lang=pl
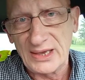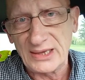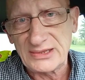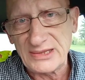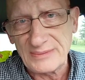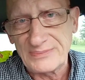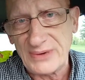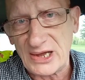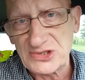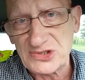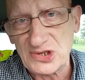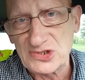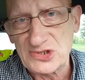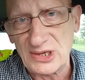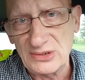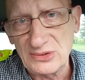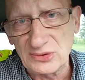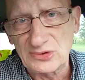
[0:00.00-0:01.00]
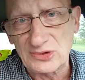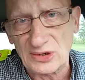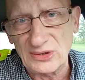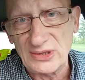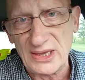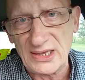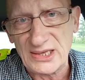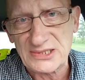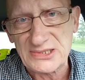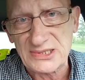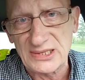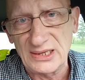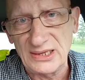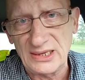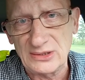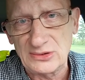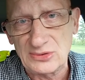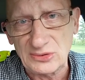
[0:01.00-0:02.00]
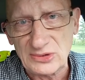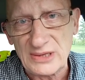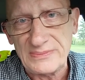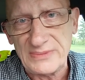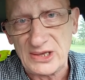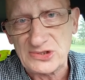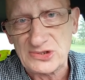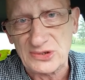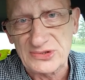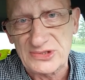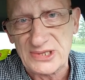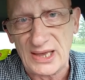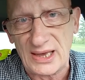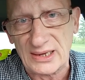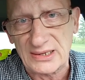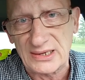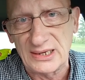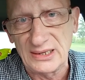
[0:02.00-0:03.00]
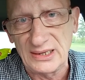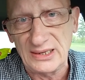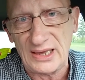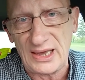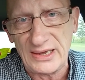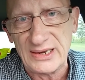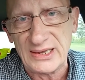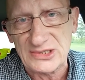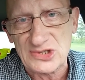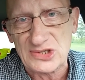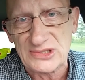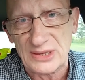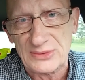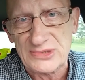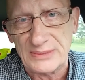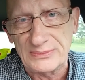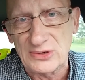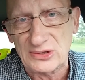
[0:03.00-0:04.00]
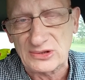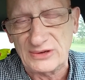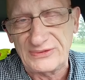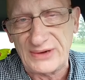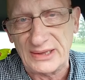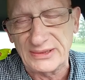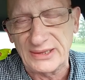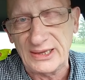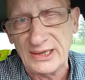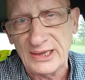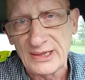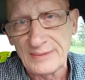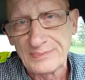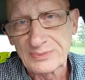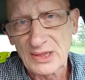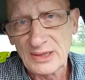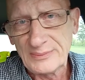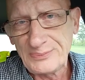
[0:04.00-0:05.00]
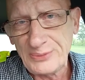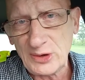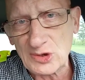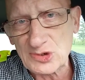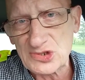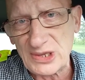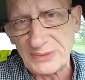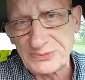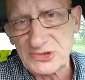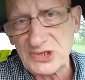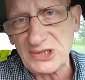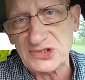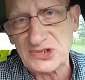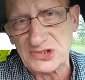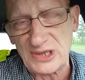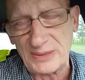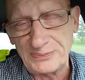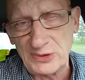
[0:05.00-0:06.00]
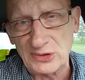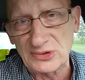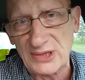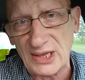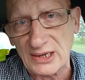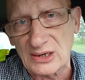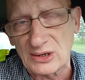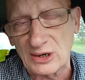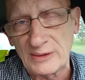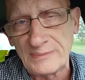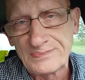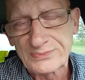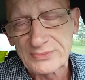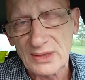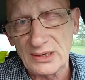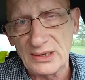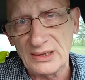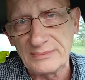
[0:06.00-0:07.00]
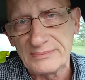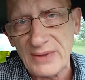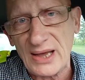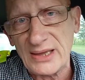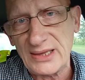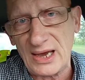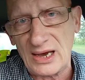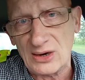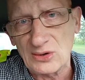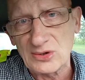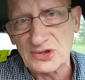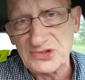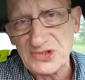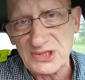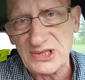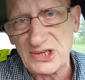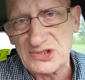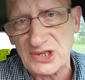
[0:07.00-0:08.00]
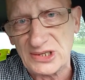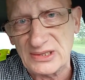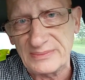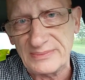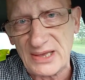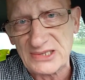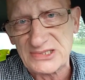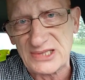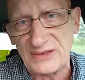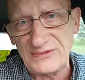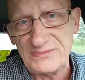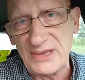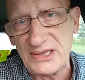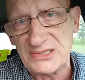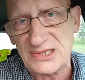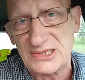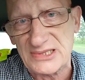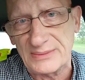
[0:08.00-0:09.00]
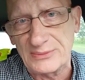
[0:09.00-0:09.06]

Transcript: Y, tym bardziej, że jutro jest y, drugi miesiąc, jak Eryk został zamordowany. Proszę, przyjdźcie 5 maja o godzinie 17 w miejsce